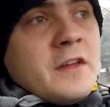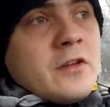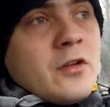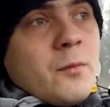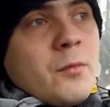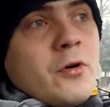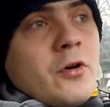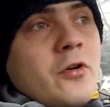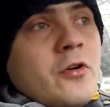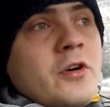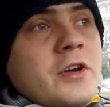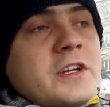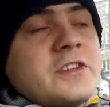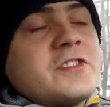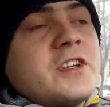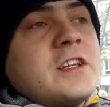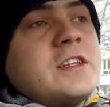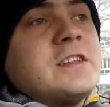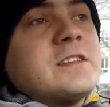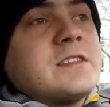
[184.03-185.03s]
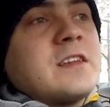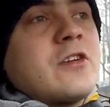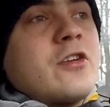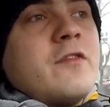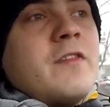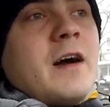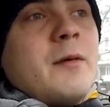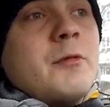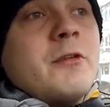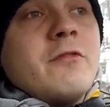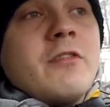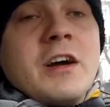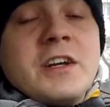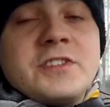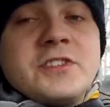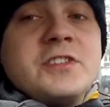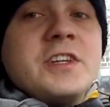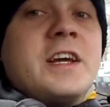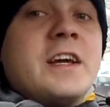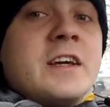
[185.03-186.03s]
no bo jeżeli nie zachowamy
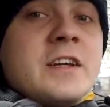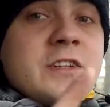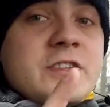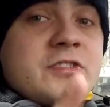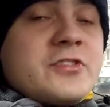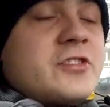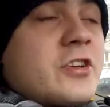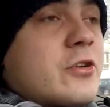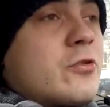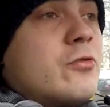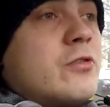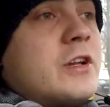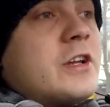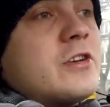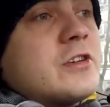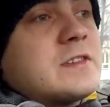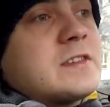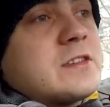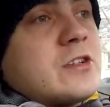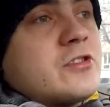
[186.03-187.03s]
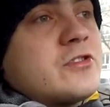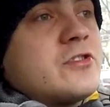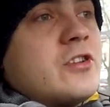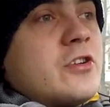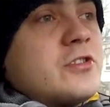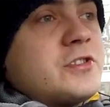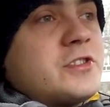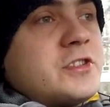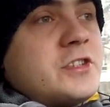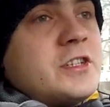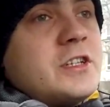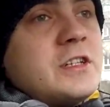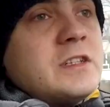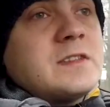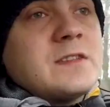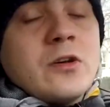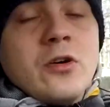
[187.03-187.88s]
właśnie szczególnej ostrożności,